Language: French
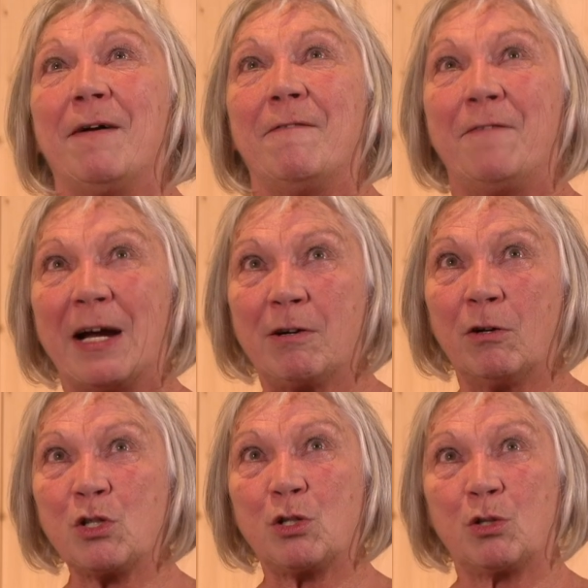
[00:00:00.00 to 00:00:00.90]

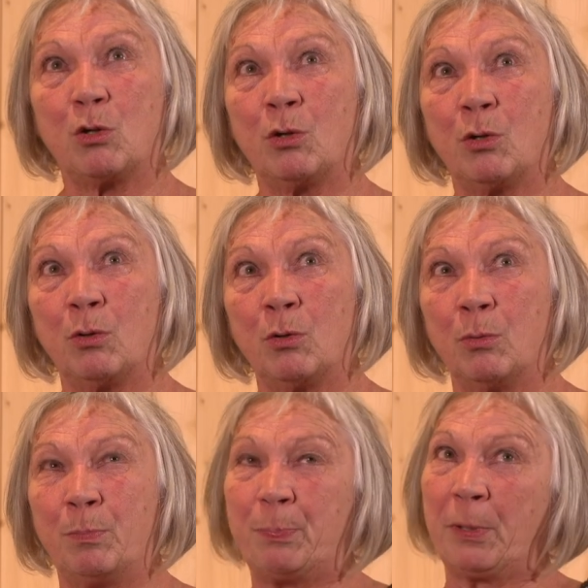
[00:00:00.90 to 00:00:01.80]
Vacances, euh,
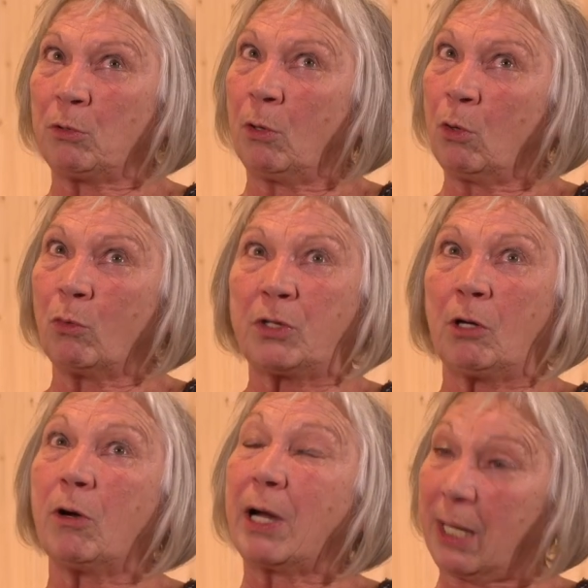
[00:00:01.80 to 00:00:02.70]
pendant
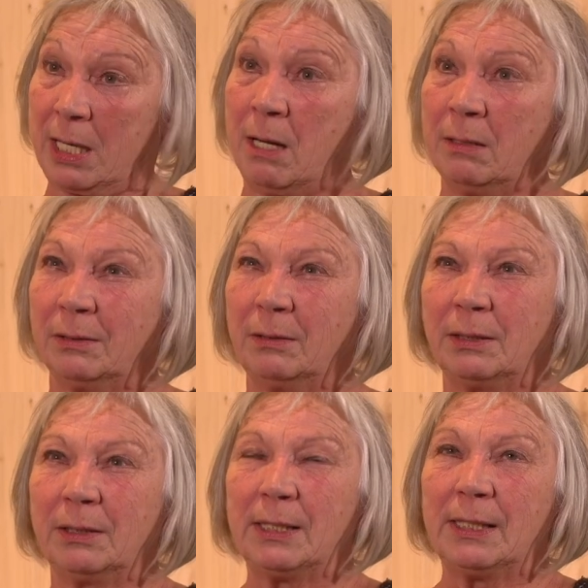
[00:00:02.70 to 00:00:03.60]
longtemps, rien.
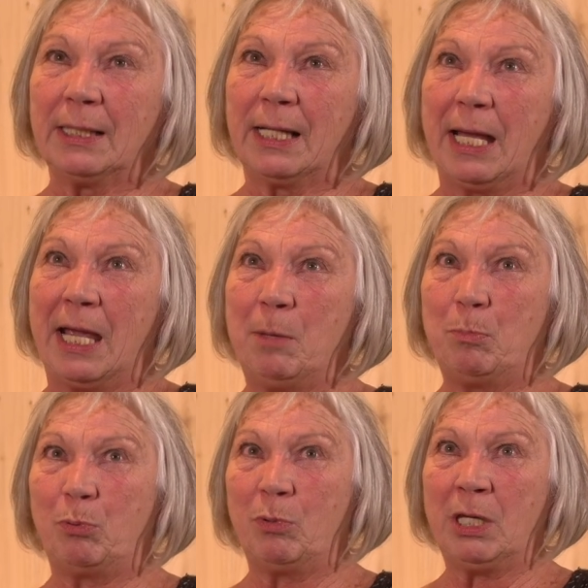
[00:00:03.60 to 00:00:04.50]
Et
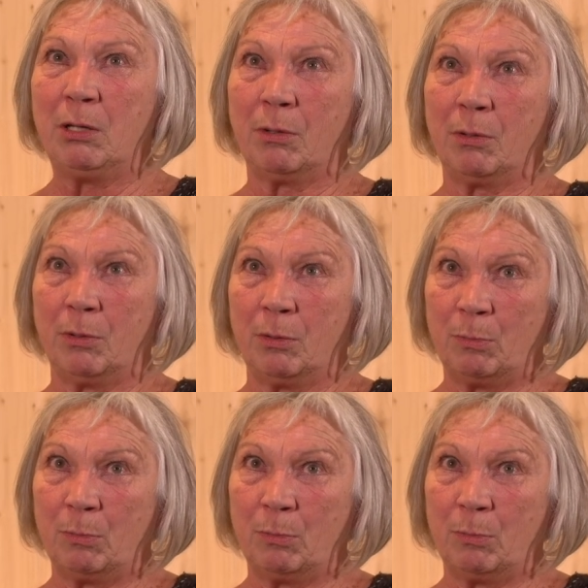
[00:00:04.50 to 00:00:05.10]
puis, euh,